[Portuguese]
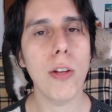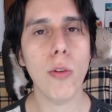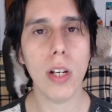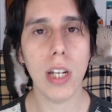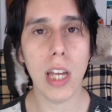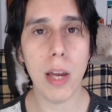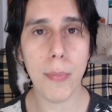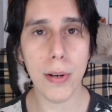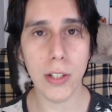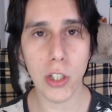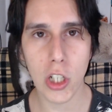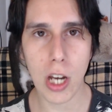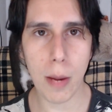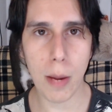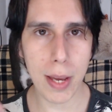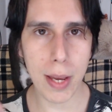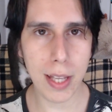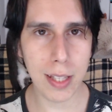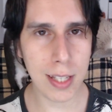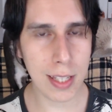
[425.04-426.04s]
aqui para a gente
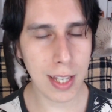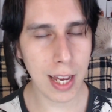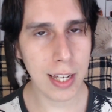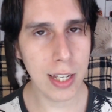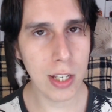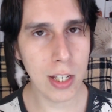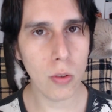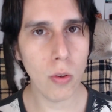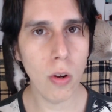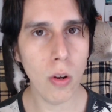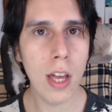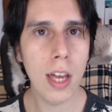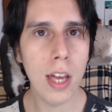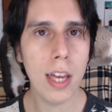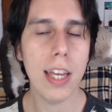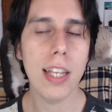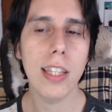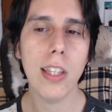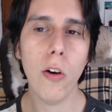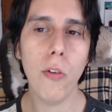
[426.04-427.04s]
amenizar isso
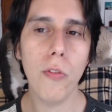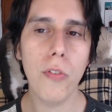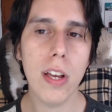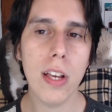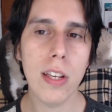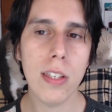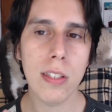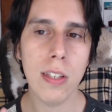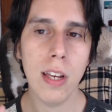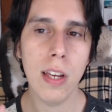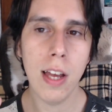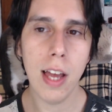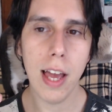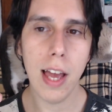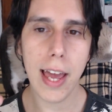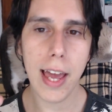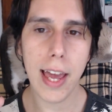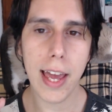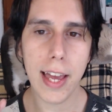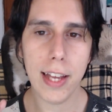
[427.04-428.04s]
e talvez
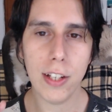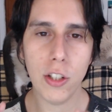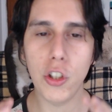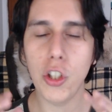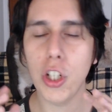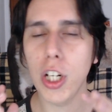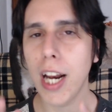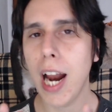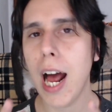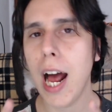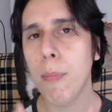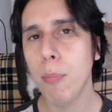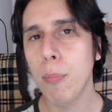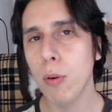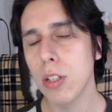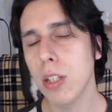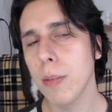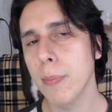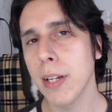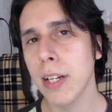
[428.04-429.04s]
é, é, tirar a
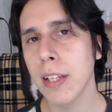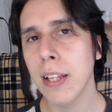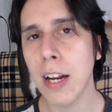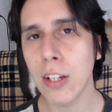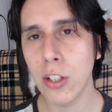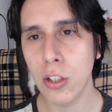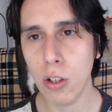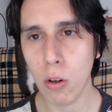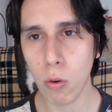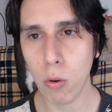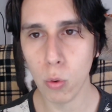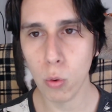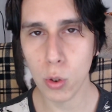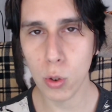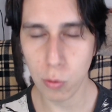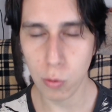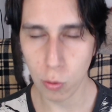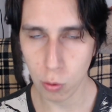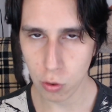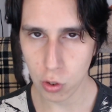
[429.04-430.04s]
possibilidade de alguns
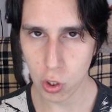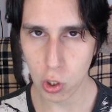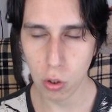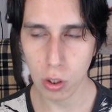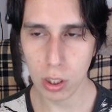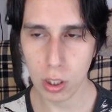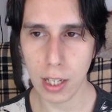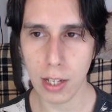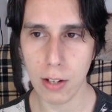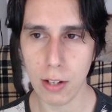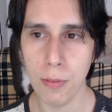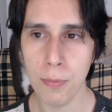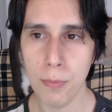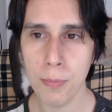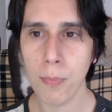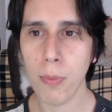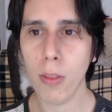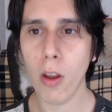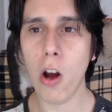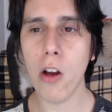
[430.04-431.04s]
furos de roteiro?
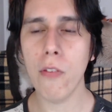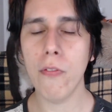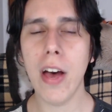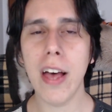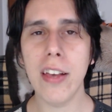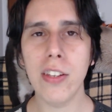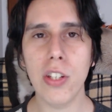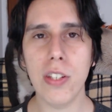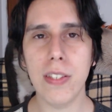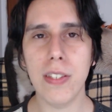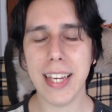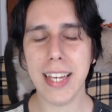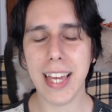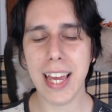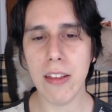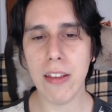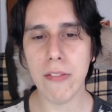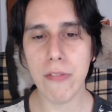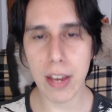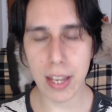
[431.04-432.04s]
Ao invés de dizer que
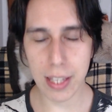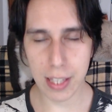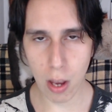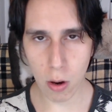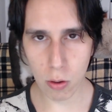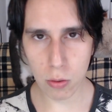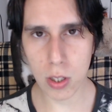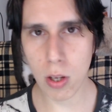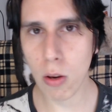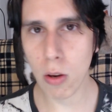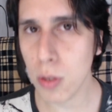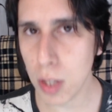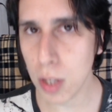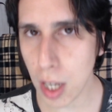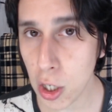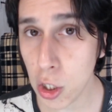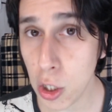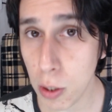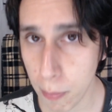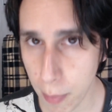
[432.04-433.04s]
ele vendeu seus
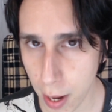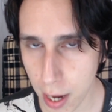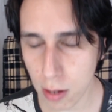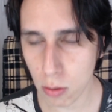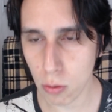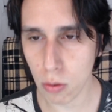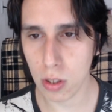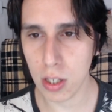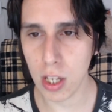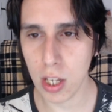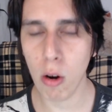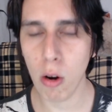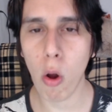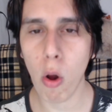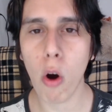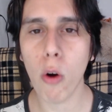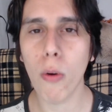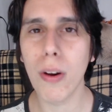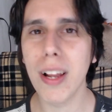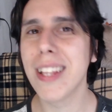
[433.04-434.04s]
sentimentos e
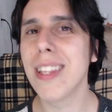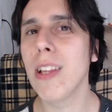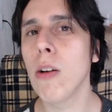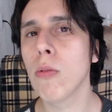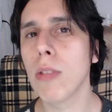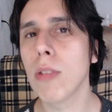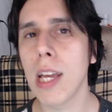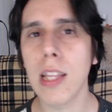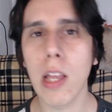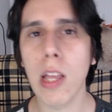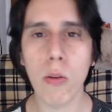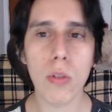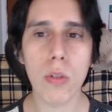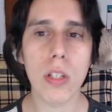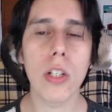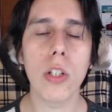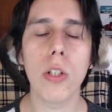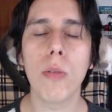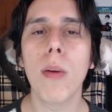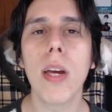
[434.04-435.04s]
logo ele não tem nenhum
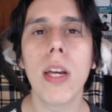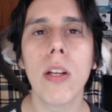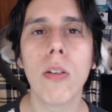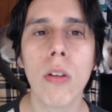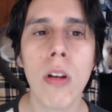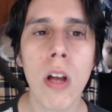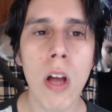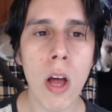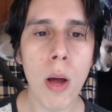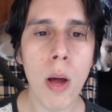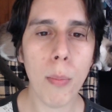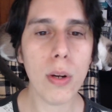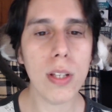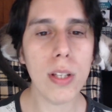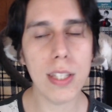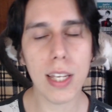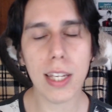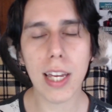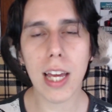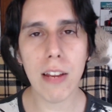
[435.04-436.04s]
sentimento, pode
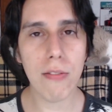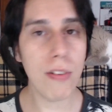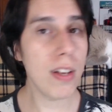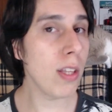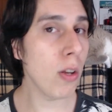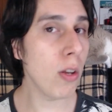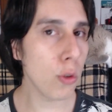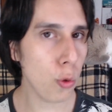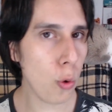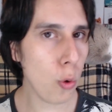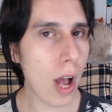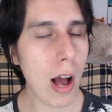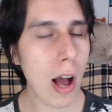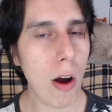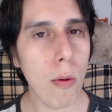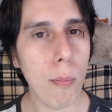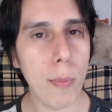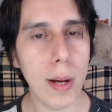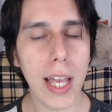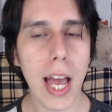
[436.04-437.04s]
dizer que ele vendeu sua
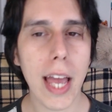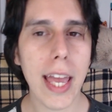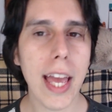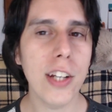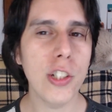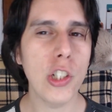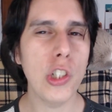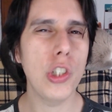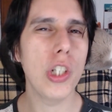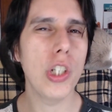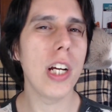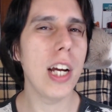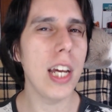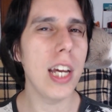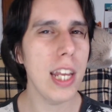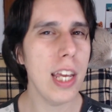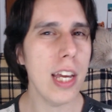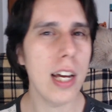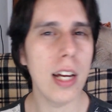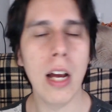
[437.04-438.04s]
alma. E aí a gente
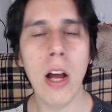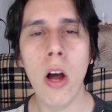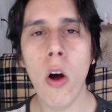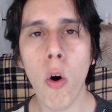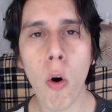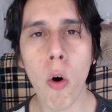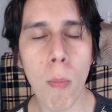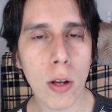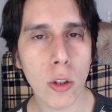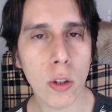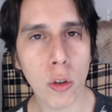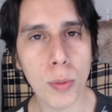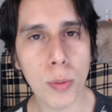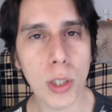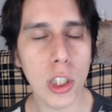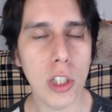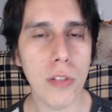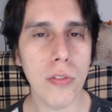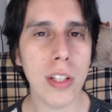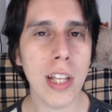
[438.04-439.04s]
cria uma
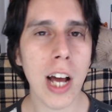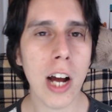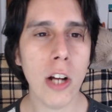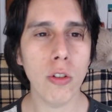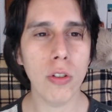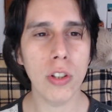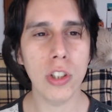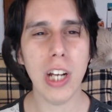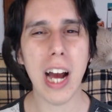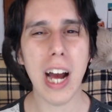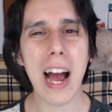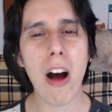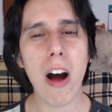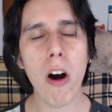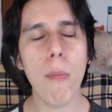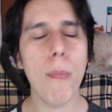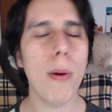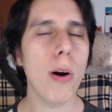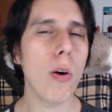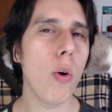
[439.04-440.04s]
subjetividade onde a
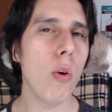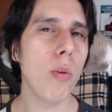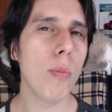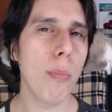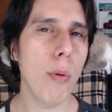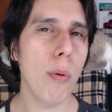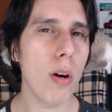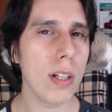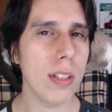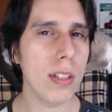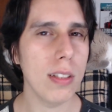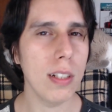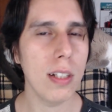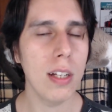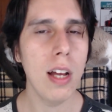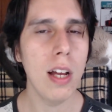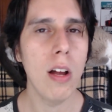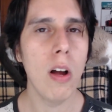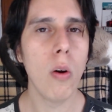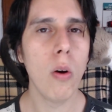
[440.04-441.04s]
alma comporta
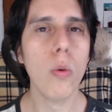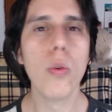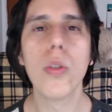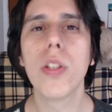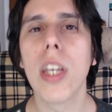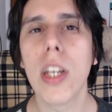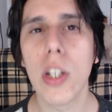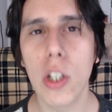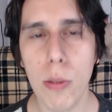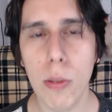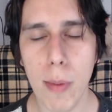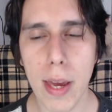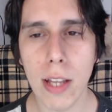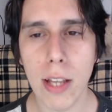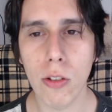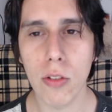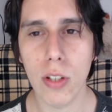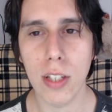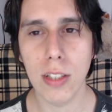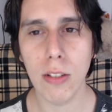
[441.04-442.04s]
os
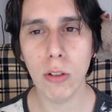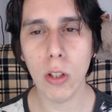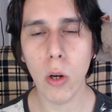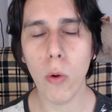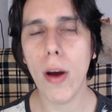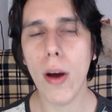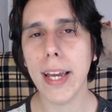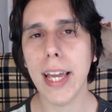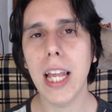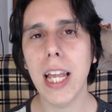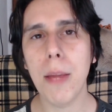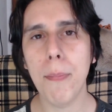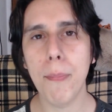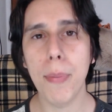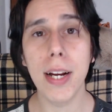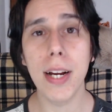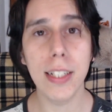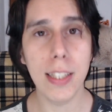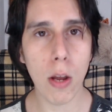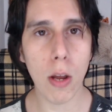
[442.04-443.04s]
sentimentos. Então não é que ele
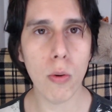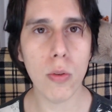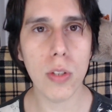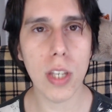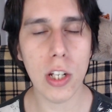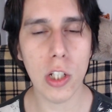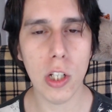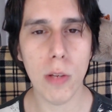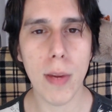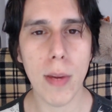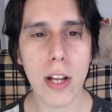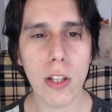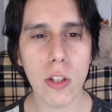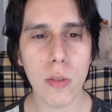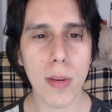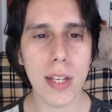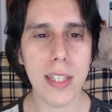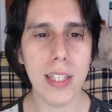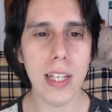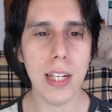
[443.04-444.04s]
perdeu os sentimentos,
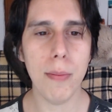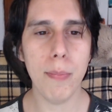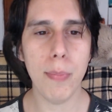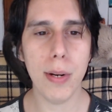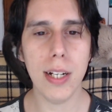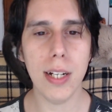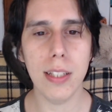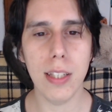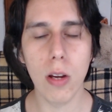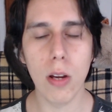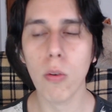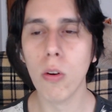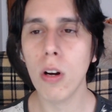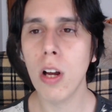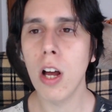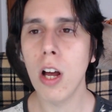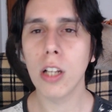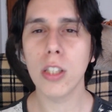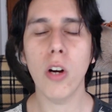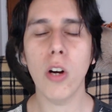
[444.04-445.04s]
mas ele perdeu
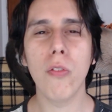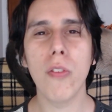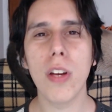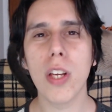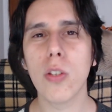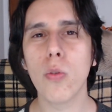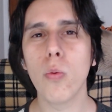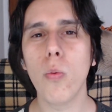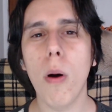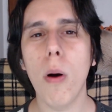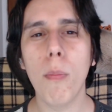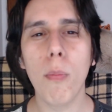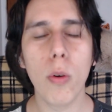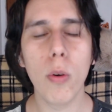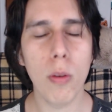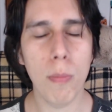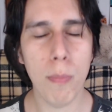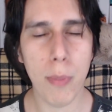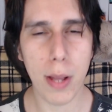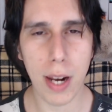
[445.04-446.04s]
talvez um
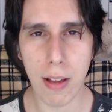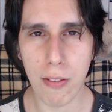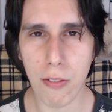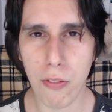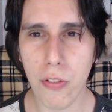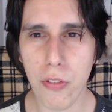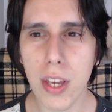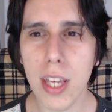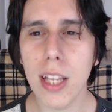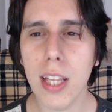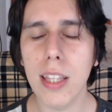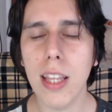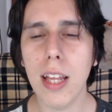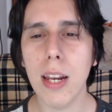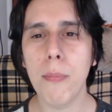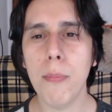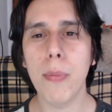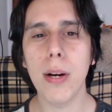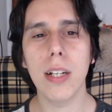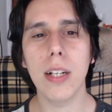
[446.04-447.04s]
amor pela vida, ele
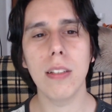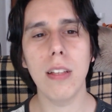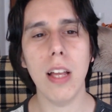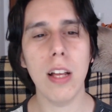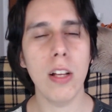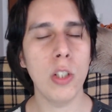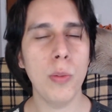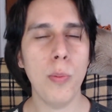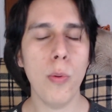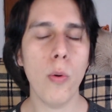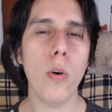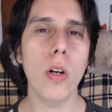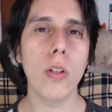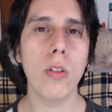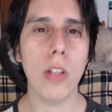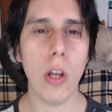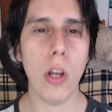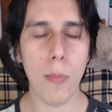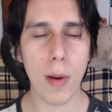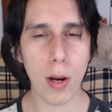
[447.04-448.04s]
perde... é tipo quando
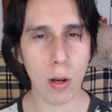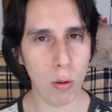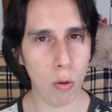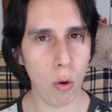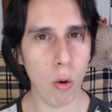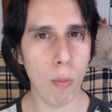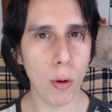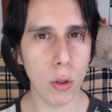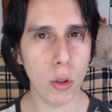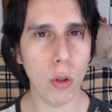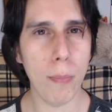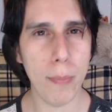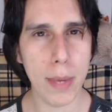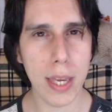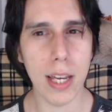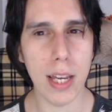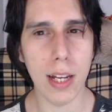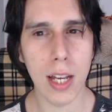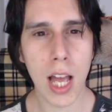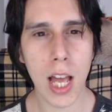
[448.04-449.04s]
tem uma
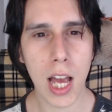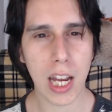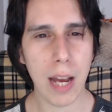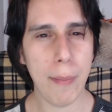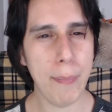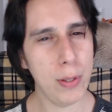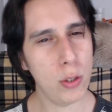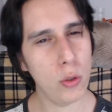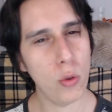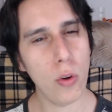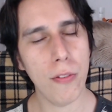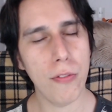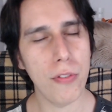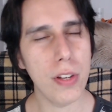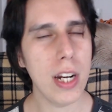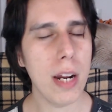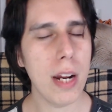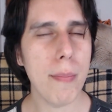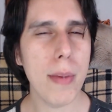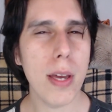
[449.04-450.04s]
lobotomia, que a pessoa
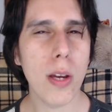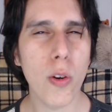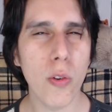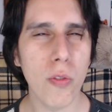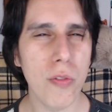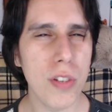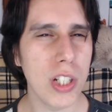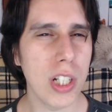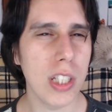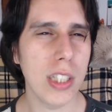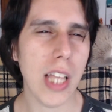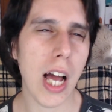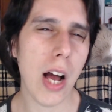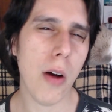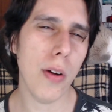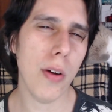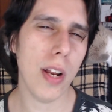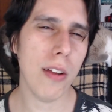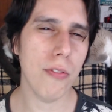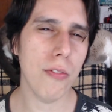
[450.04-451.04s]
vira meio que um
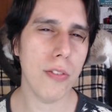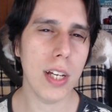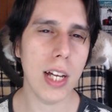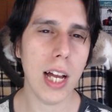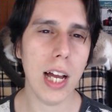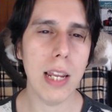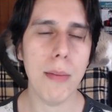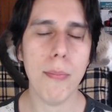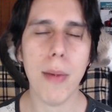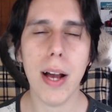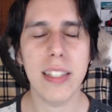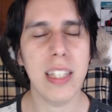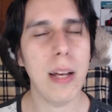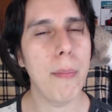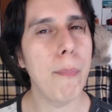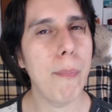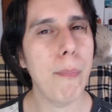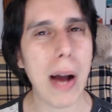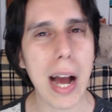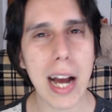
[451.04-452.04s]
vegetal, ela fica ali mais
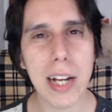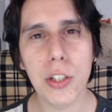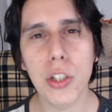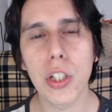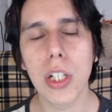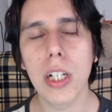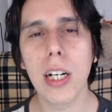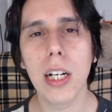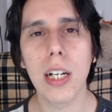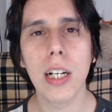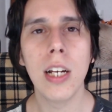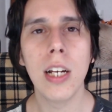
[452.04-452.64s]
apática.